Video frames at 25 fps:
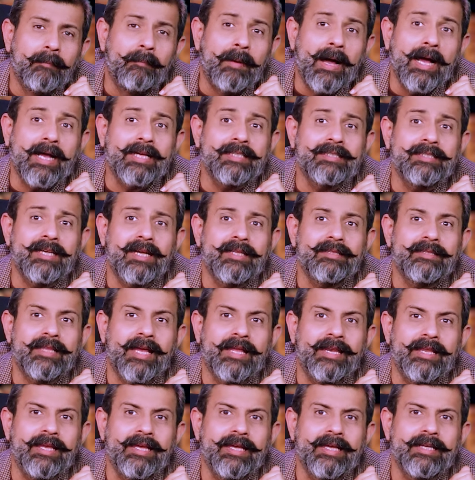पाकिस्तान
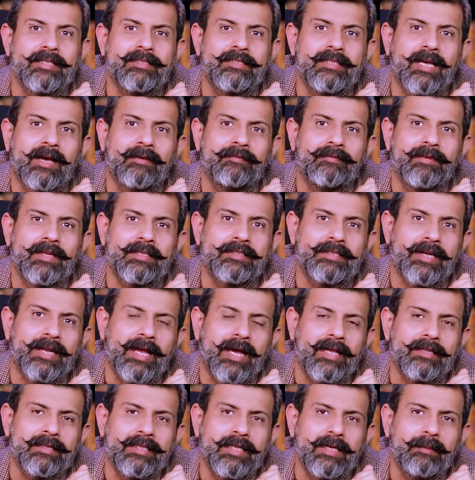तहरीक इंसाफ
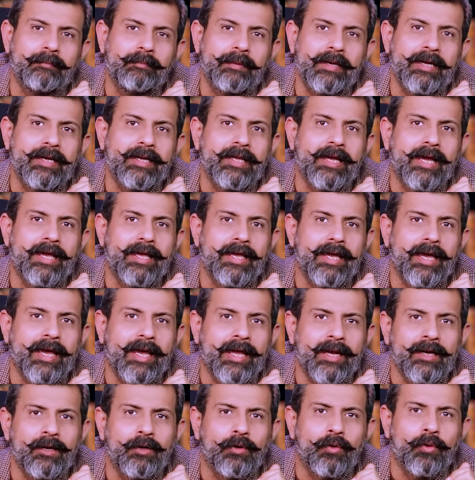नजरियाती
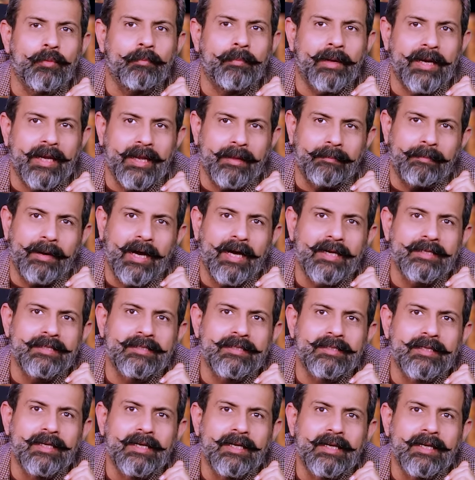पीटीआईएन को बल्लेबाज